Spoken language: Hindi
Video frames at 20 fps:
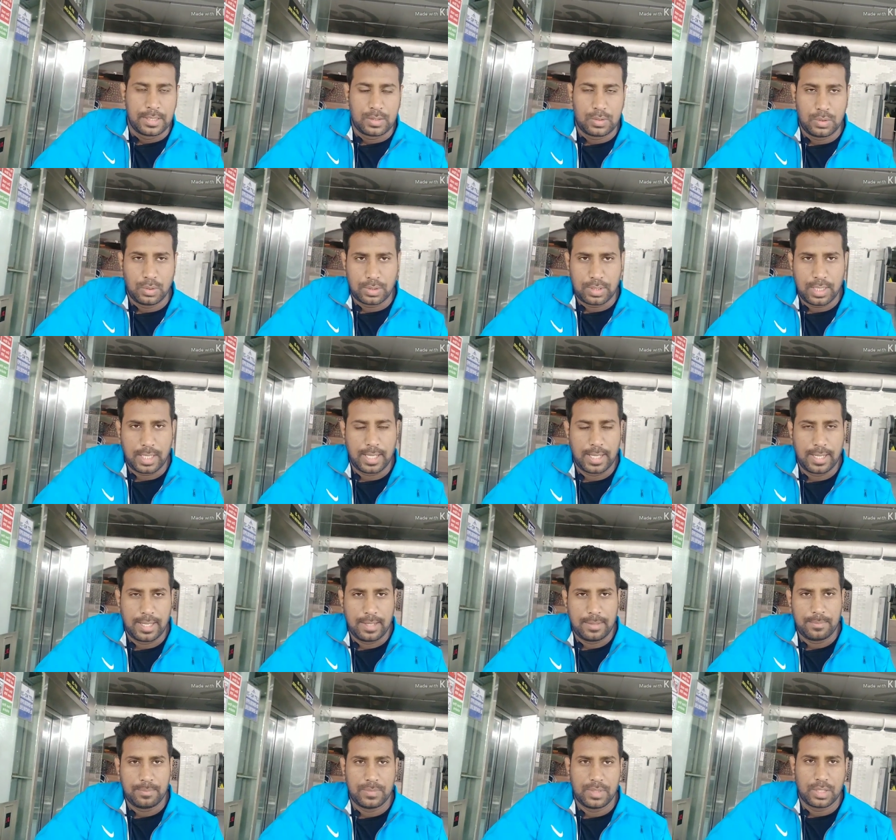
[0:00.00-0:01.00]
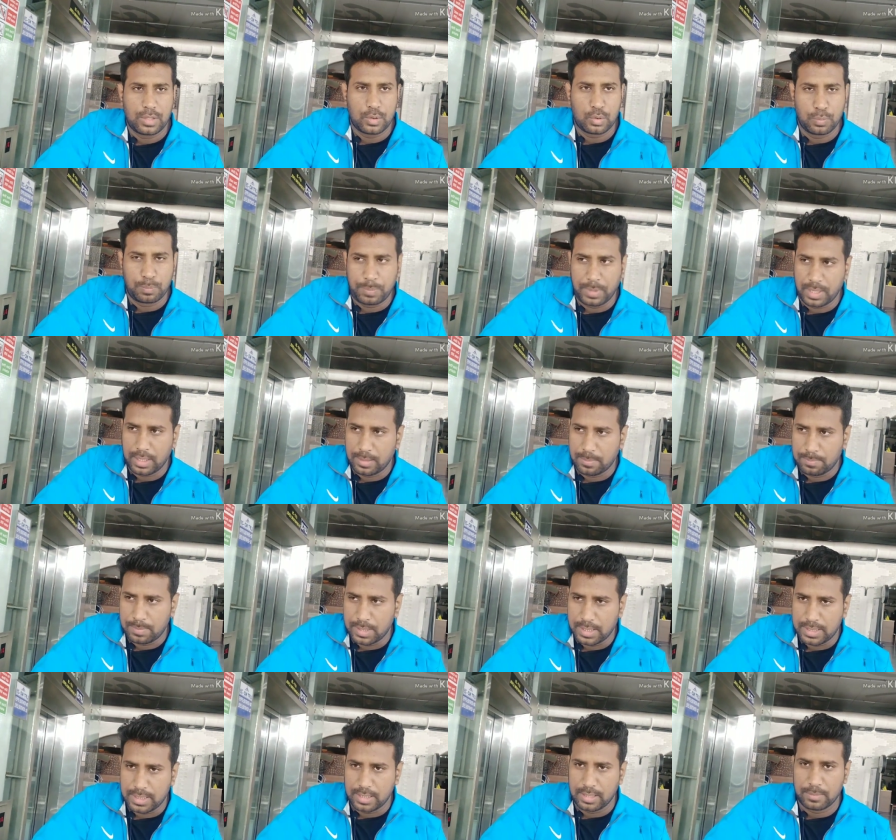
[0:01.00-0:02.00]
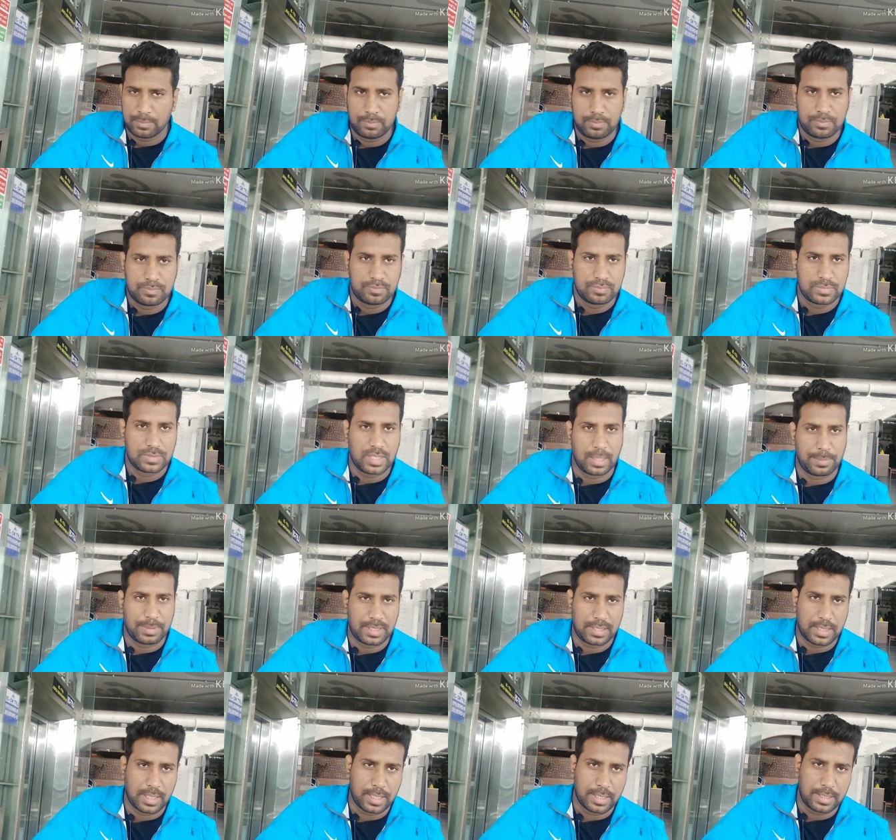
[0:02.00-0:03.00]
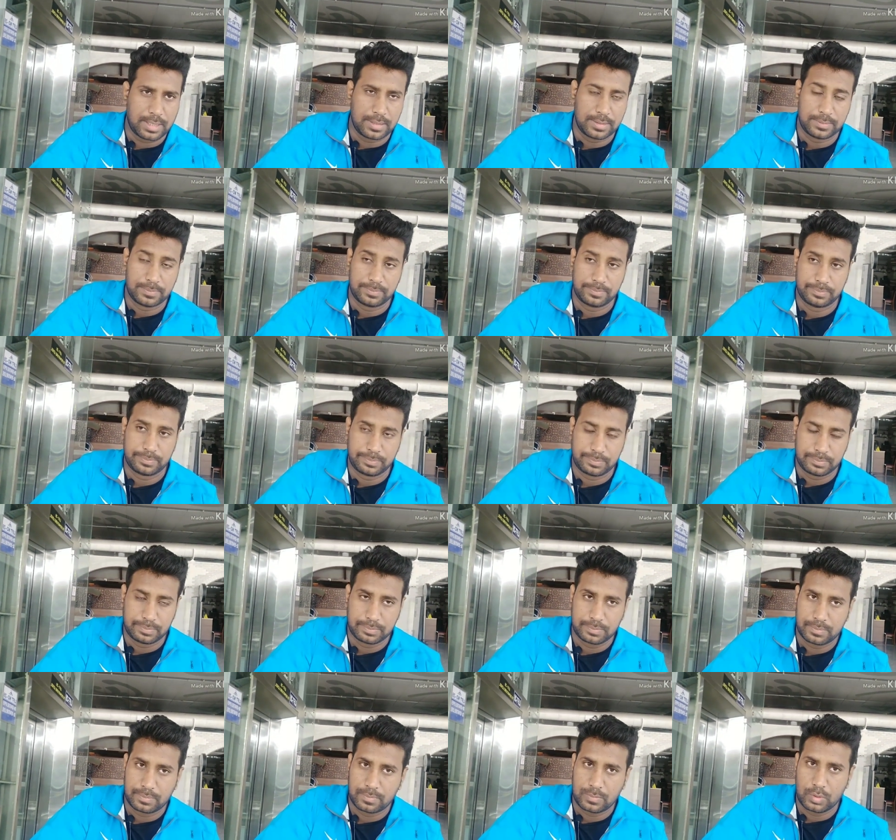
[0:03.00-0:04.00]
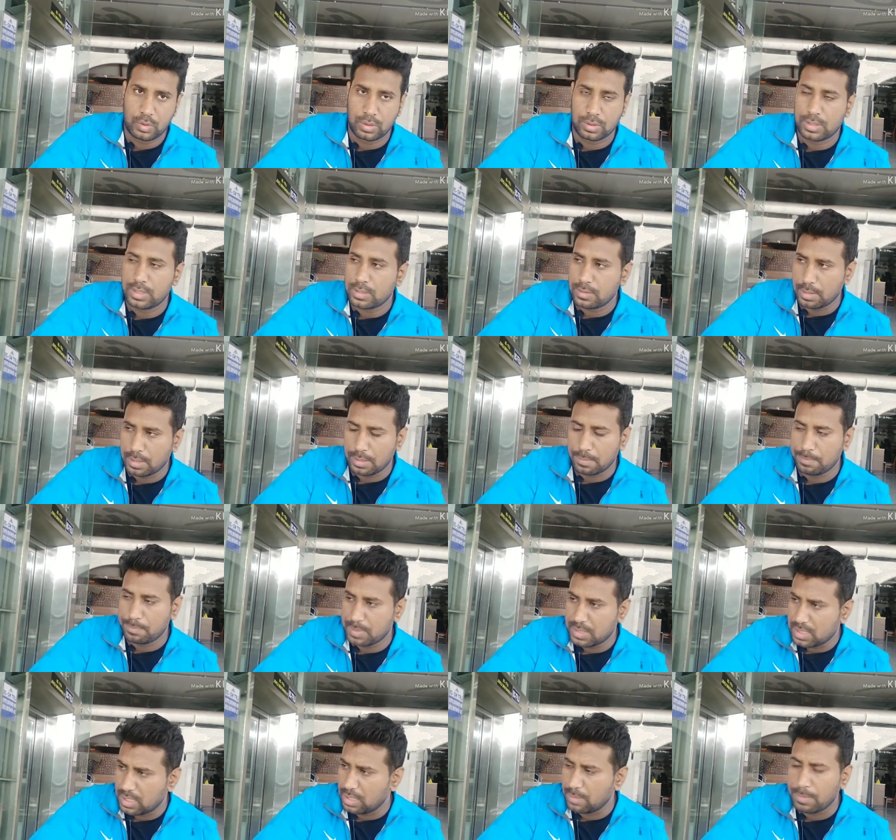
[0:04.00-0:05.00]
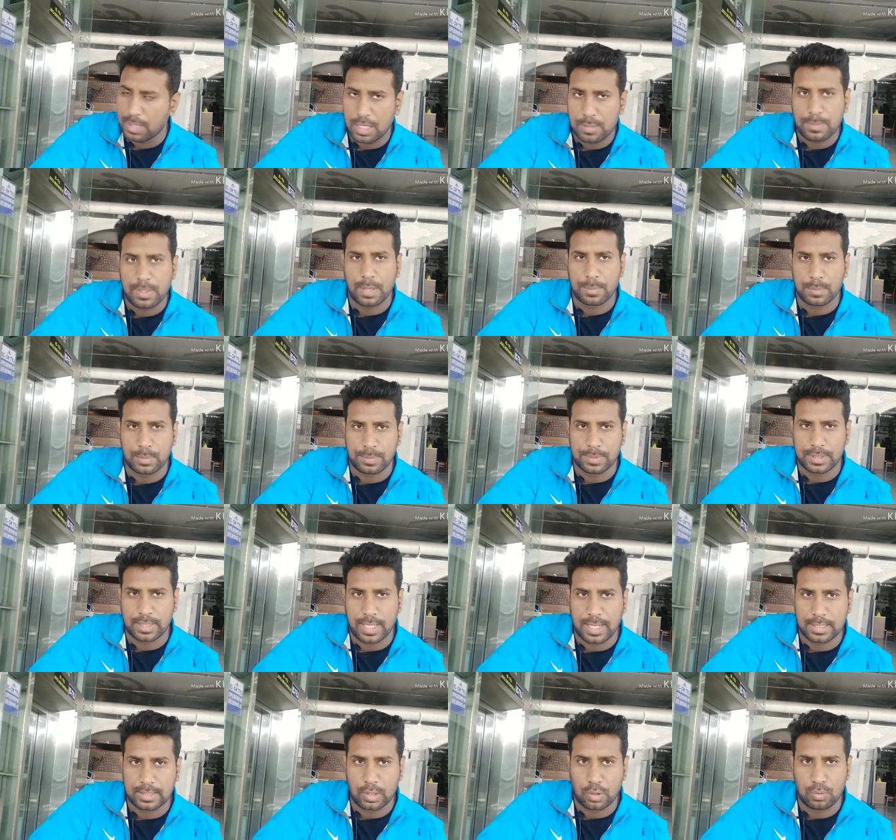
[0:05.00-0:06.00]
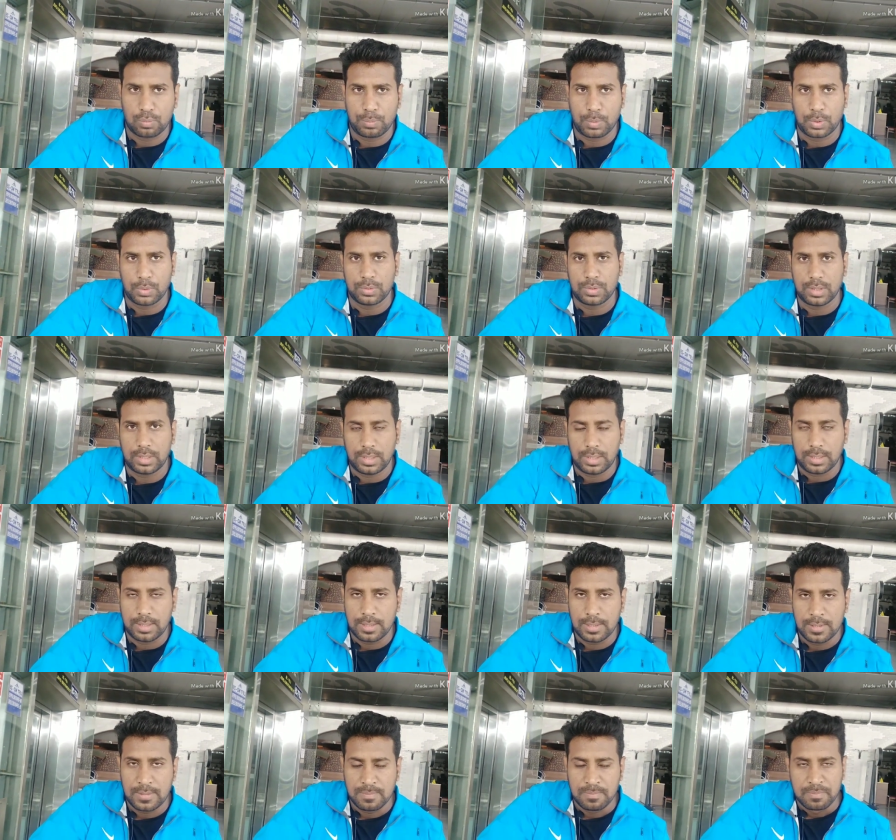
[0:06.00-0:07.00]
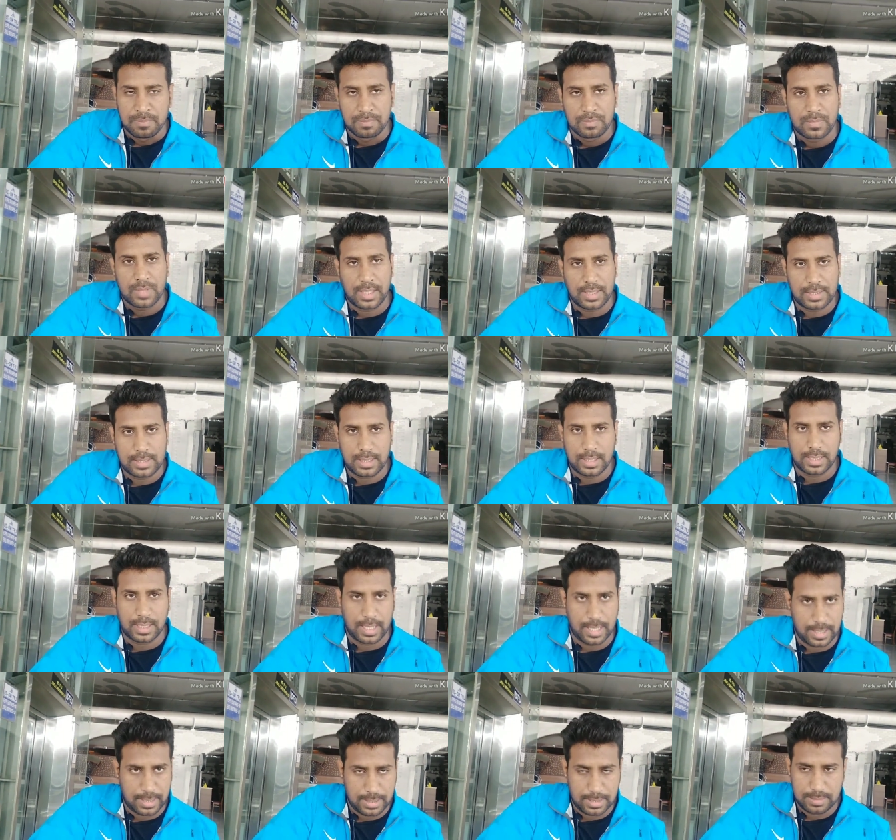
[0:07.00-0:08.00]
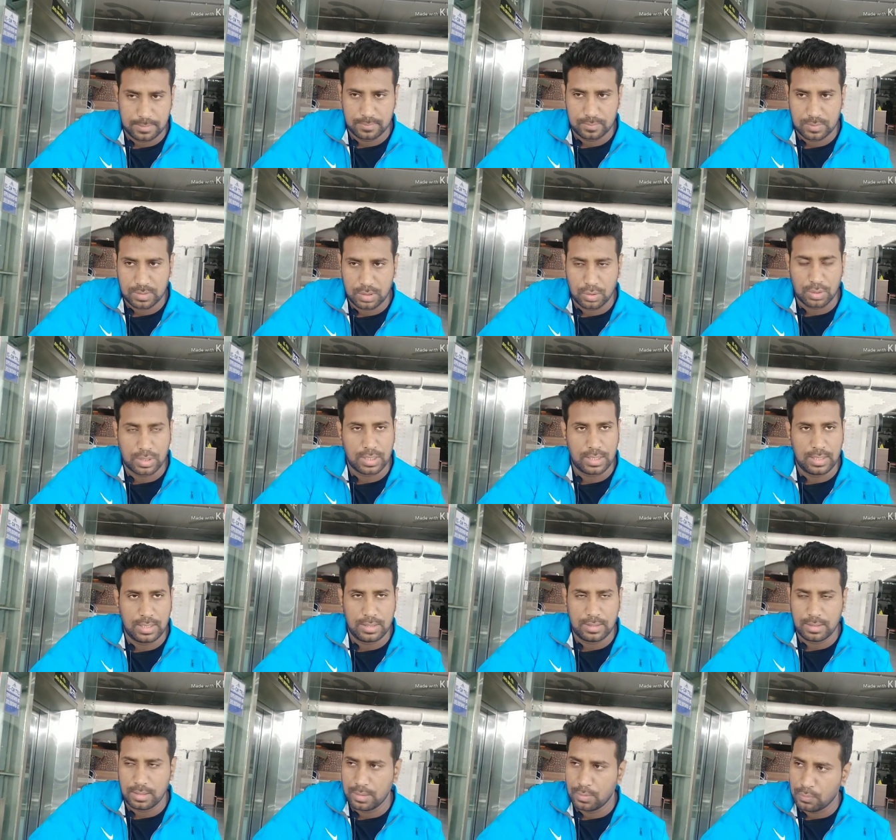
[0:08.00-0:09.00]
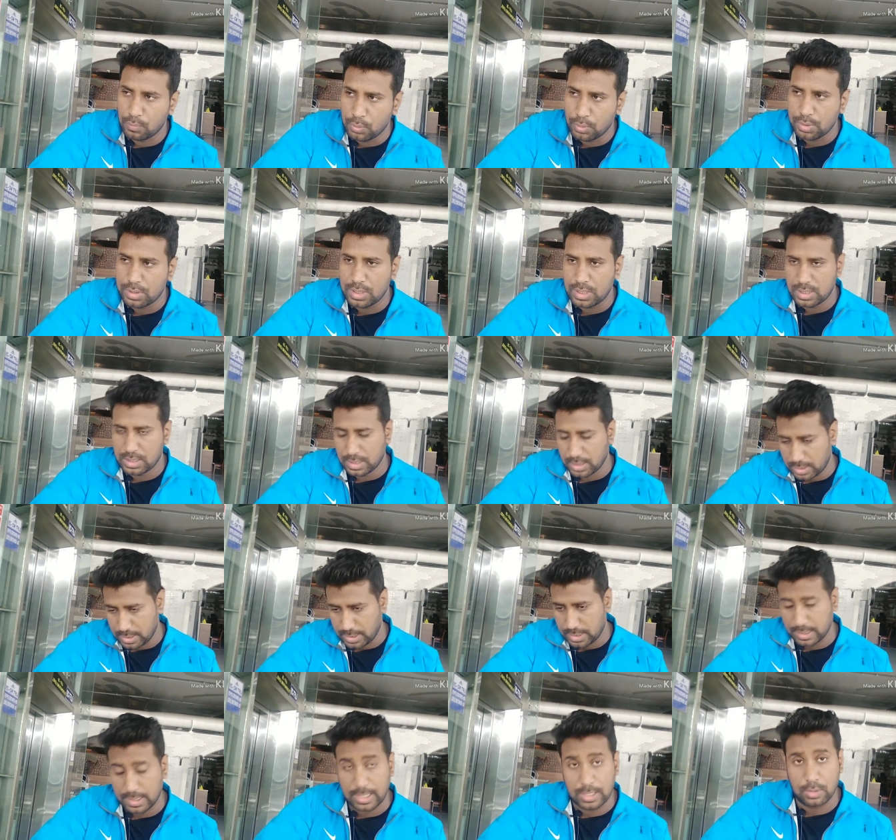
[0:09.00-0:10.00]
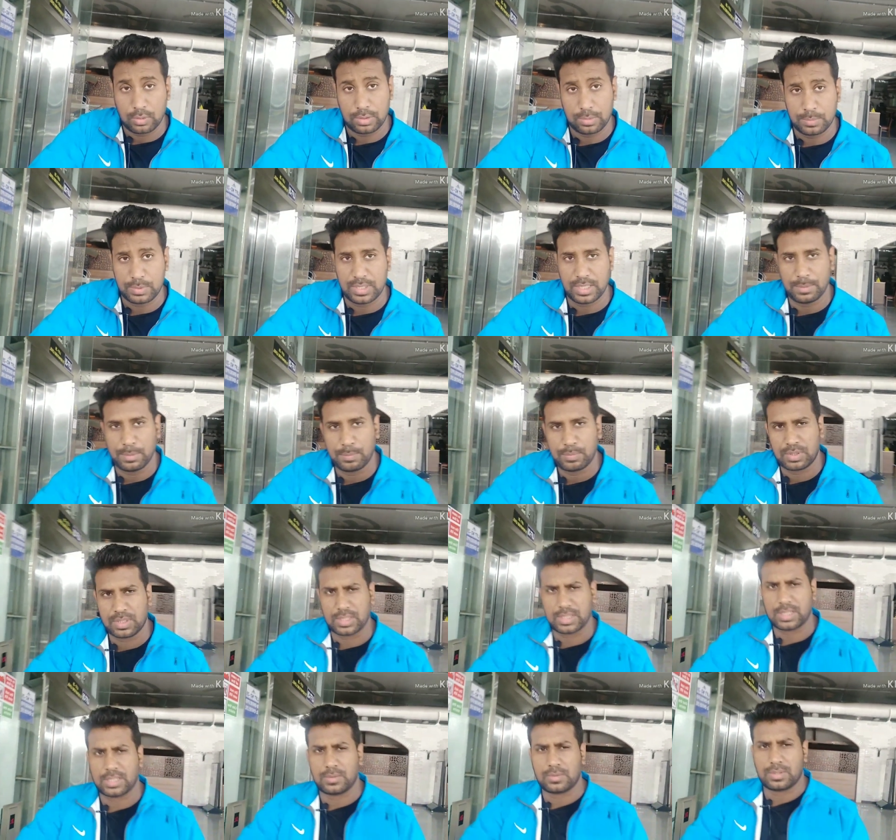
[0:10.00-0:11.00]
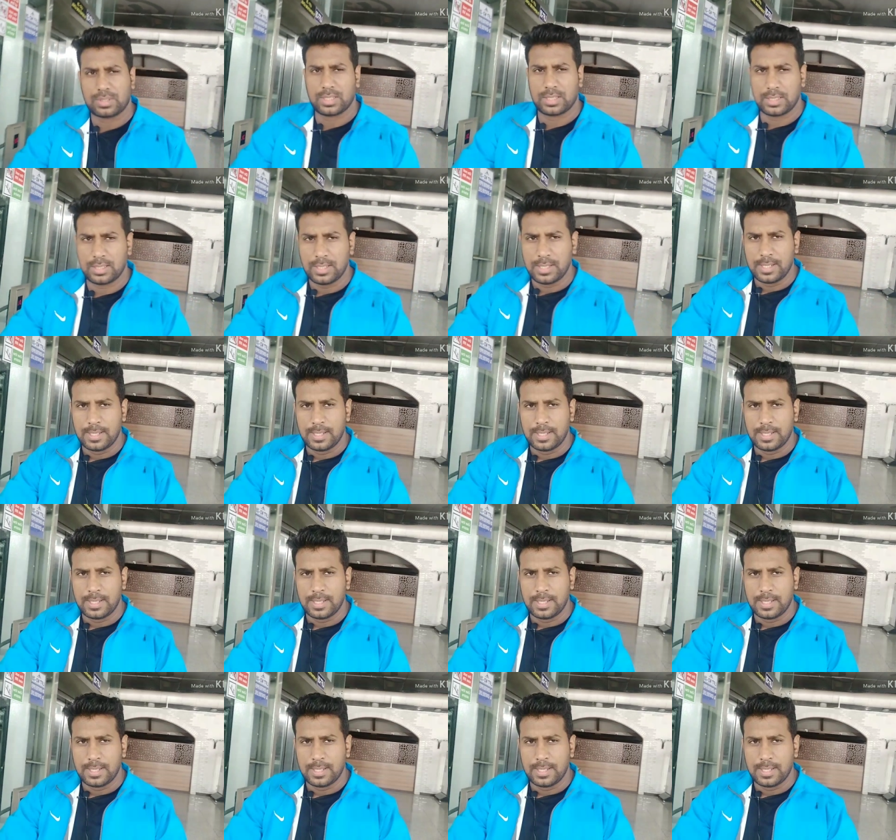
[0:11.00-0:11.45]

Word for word: जो कि है रुपये का प्लेटिनम डेबिट कार्ड जो चीज़ मैंने पिछले बार भी आपको बताया था और बहुत ही अच्छा कार्ड है क्योंकि वो चीज़ का रेट कई लोग ने मुझे ये भी पूछा सर उसका